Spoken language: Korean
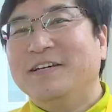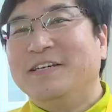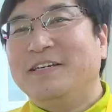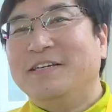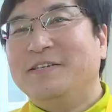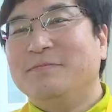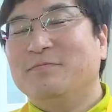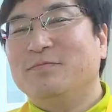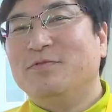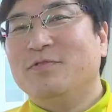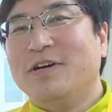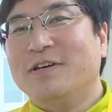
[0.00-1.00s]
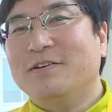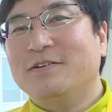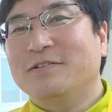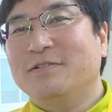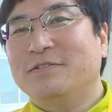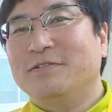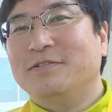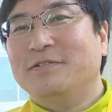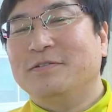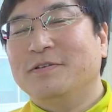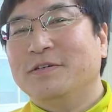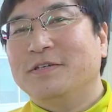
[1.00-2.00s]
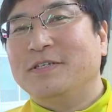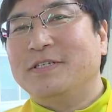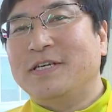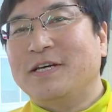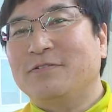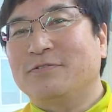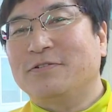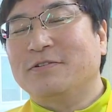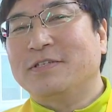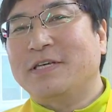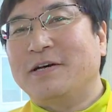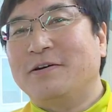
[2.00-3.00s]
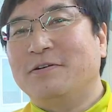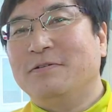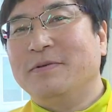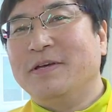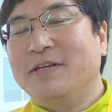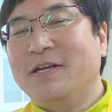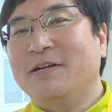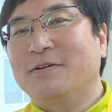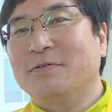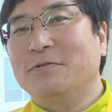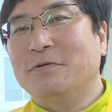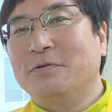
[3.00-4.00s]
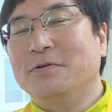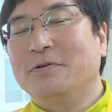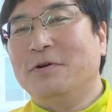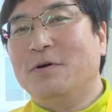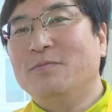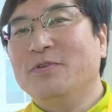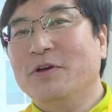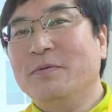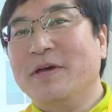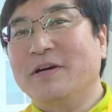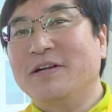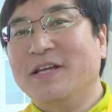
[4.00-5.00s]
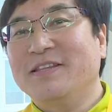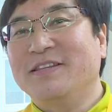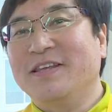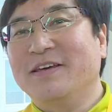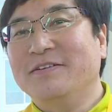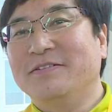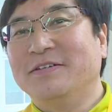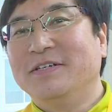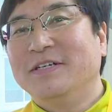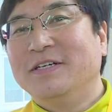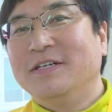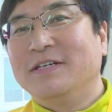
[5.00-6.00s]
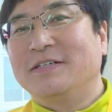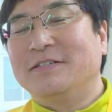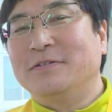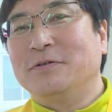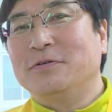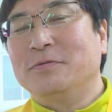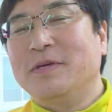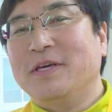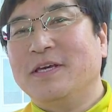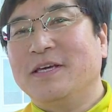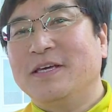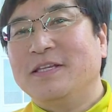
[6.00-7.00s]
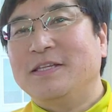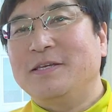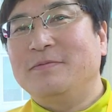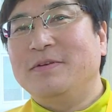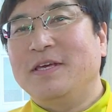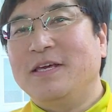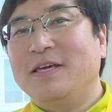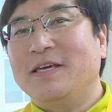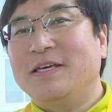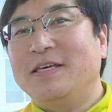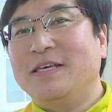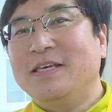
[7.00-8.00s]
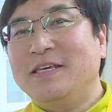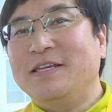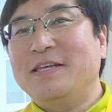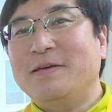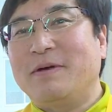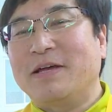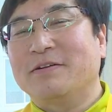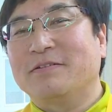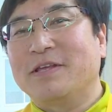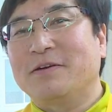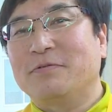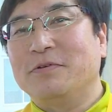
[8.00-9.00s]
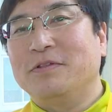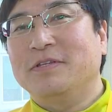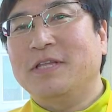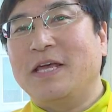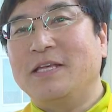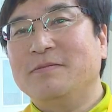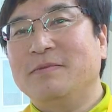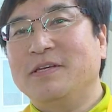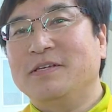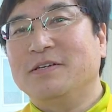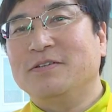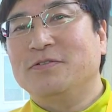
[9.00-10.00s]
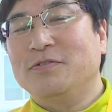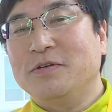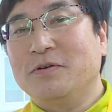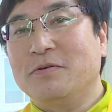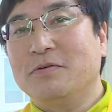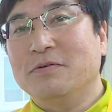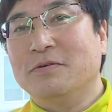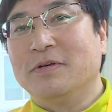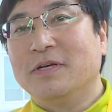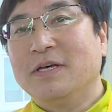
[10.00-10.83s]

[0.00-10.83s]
이 문광영 시장 육성 사업의 일환으로 오늘 업무 협약을 했는데요. 그 요즘에 TV에 인기리에 방영되고 있는 애니메이션 주인공